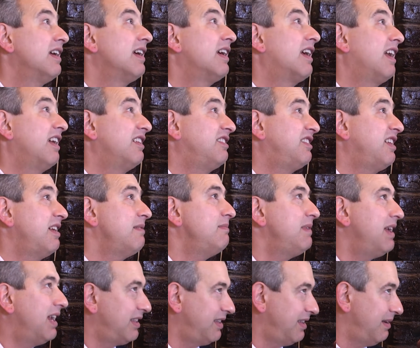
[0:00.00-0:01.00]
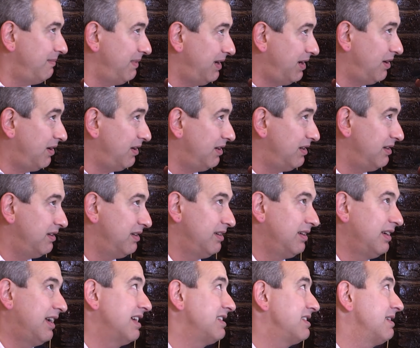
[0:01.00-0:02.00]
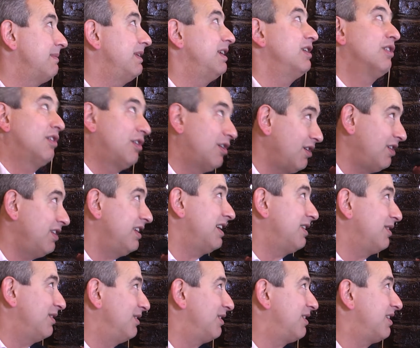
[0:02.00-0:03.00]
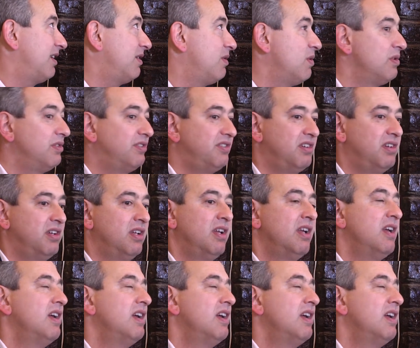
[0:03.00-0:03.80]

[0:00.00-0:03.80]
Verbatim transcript: que se inviertan mejor, que haya menos joda con los recursos